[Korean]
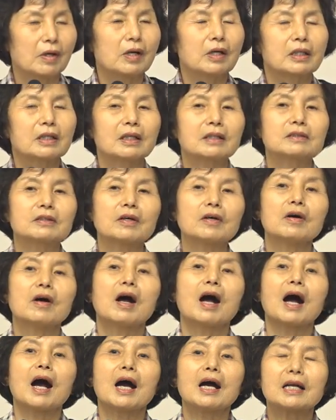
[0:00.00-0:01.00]
그래서
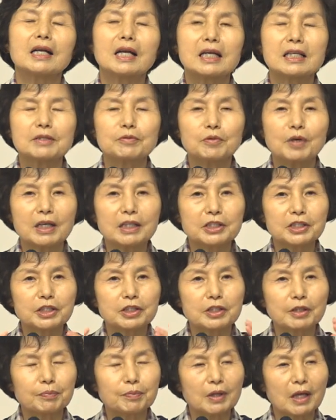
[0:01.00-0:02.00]
하나님과
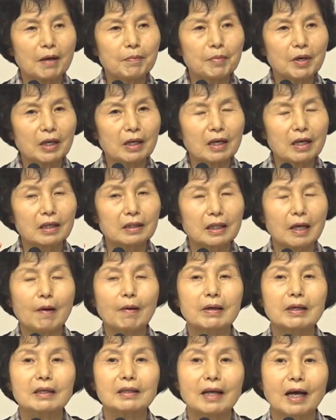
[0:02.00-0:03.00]
직접 대면하여
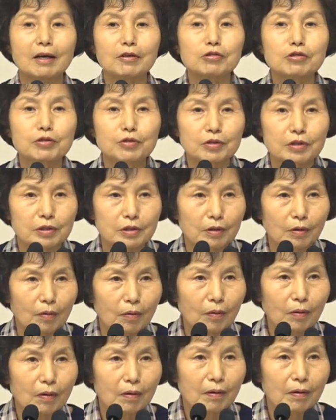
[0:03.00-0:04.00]
대화를 나눌 수
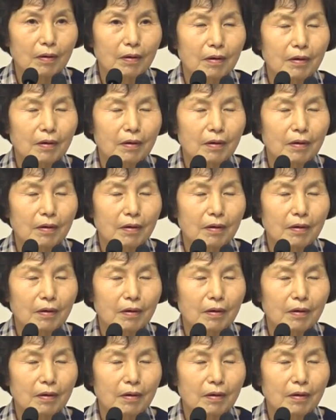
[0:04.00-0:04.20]
있었고,